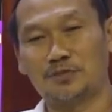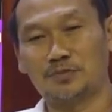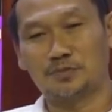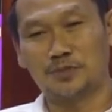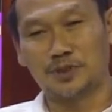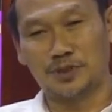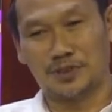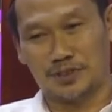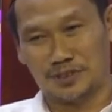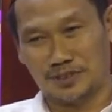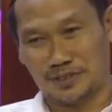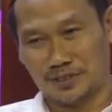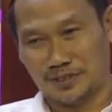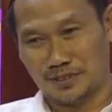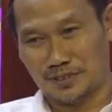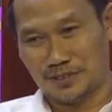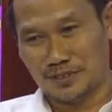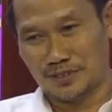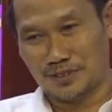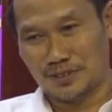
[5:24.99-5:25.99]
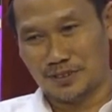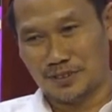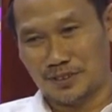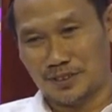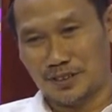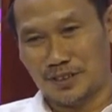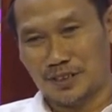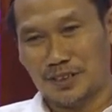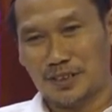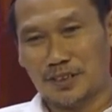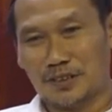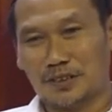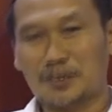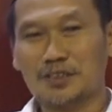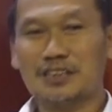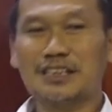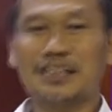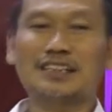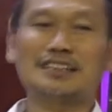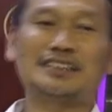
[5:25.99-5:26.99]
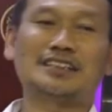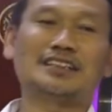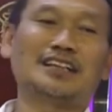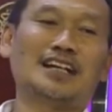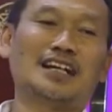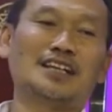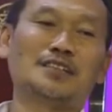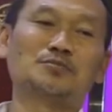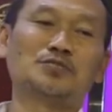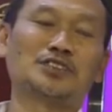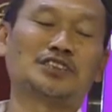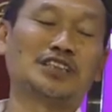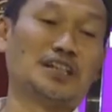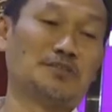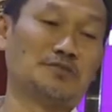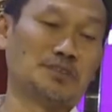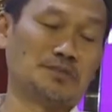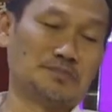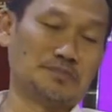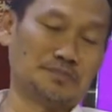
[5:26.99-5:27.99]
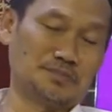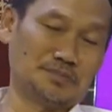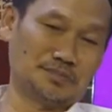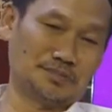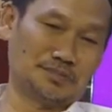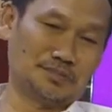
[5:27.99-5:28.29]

kubur? Terus ada al mujawid.